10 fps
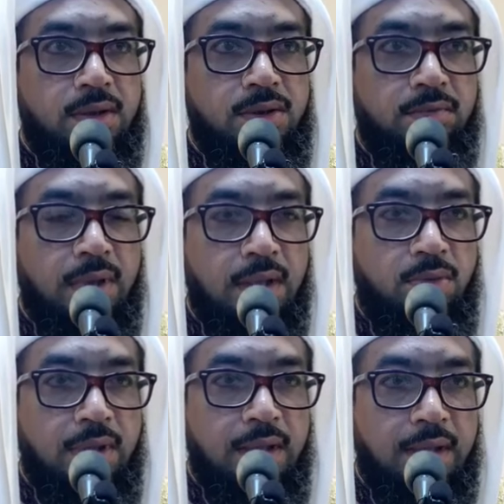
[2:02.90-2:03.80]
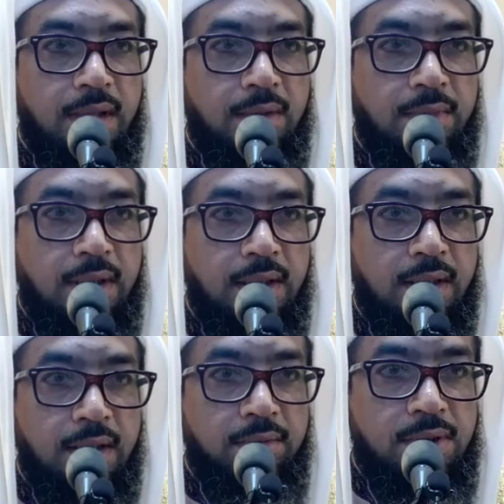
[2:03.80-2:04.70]
ஜும்மாவுடைய கடமையை
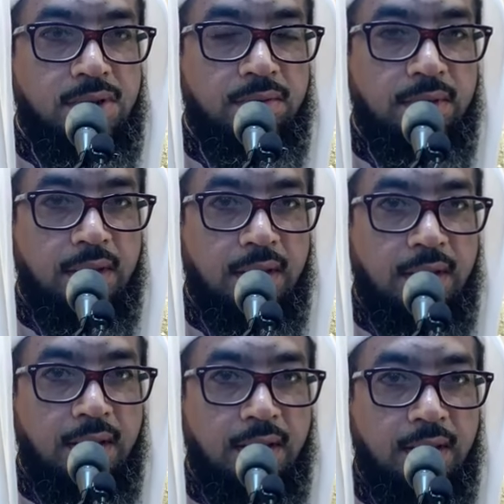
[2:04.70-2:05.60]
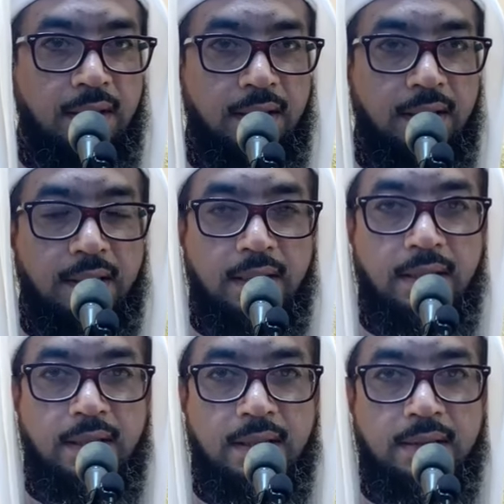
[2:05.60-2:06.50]
நிறைவேற்றுவதற்காக இறை
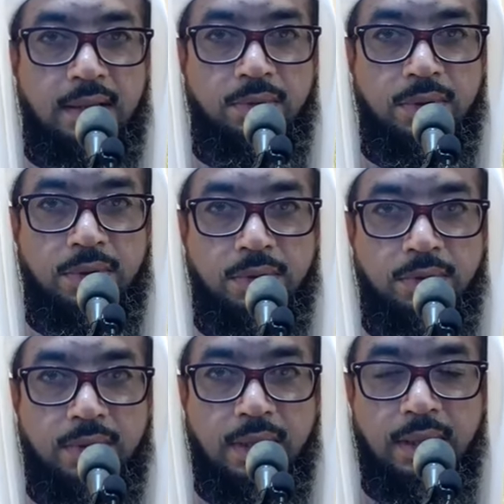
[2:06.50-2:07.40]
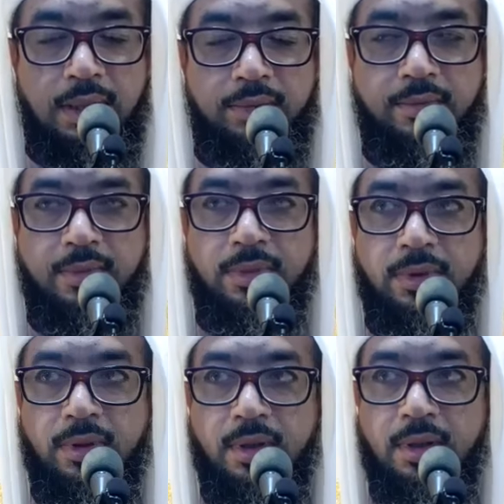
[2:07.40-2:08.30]
இல்லத்தில் ஒன்று கூட்டி
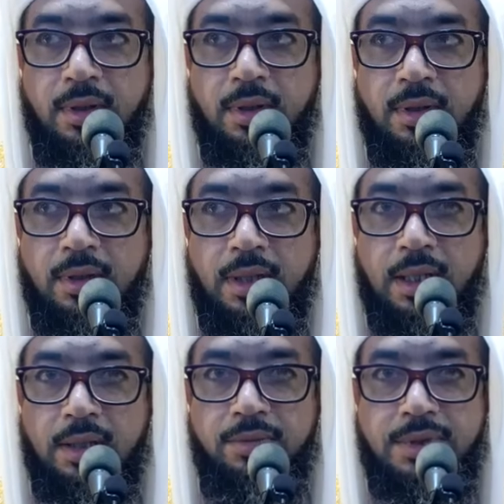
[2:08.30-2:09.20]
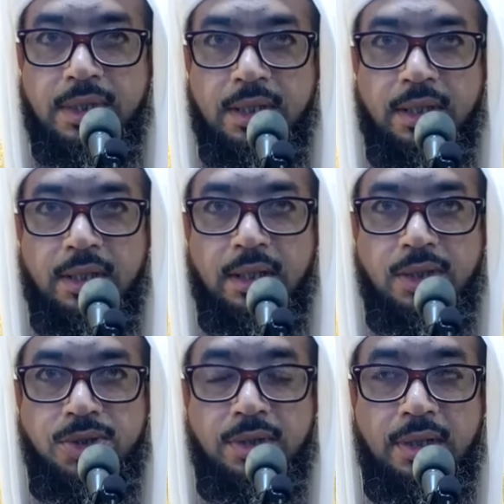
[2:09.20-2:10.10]
நல்ல
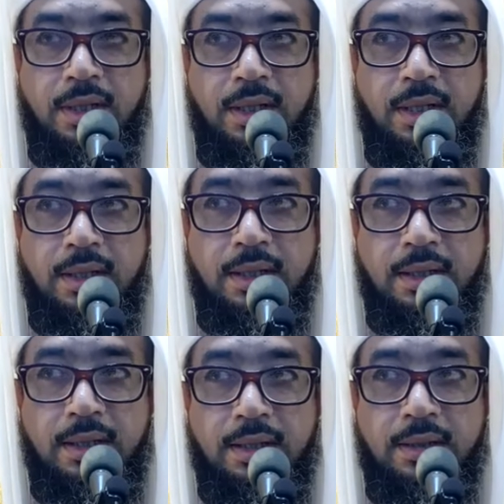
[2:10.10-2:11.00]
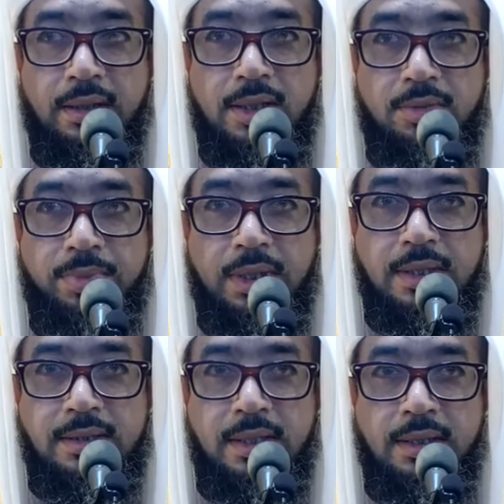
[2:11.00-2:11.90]
விஷயங்களை சொல்ல அதை கேட்க
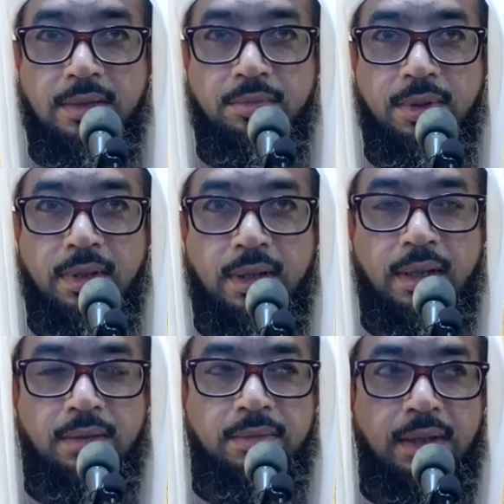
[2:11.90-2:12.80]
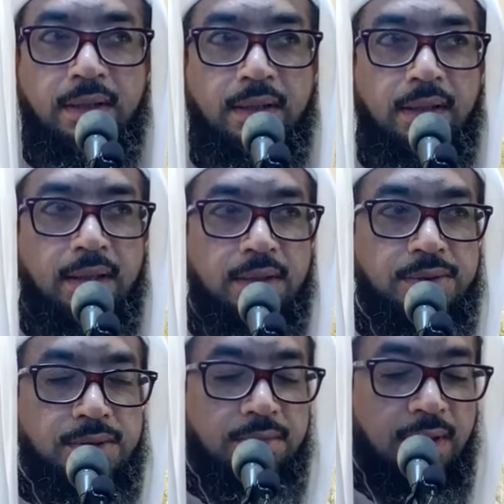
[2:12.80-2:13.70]
ஏற்பாடு செய்த ரபுல் ஆலமீன்
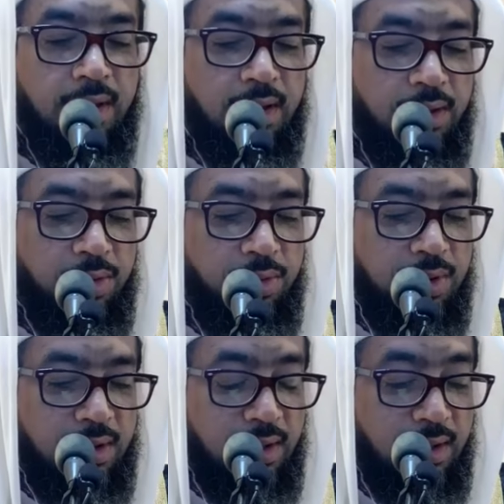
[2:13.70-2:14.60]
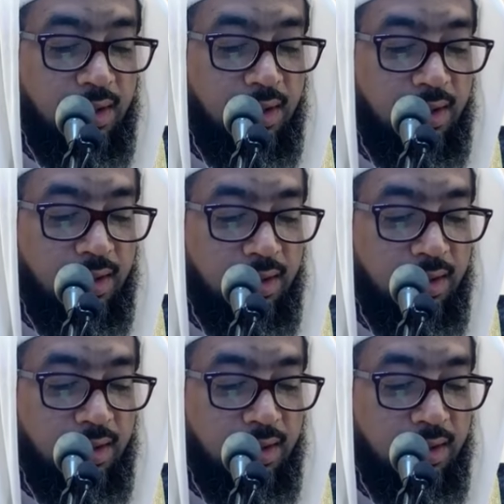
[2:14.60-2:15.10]
அல்லாஹு சுபஹானஹுவத் ஆலா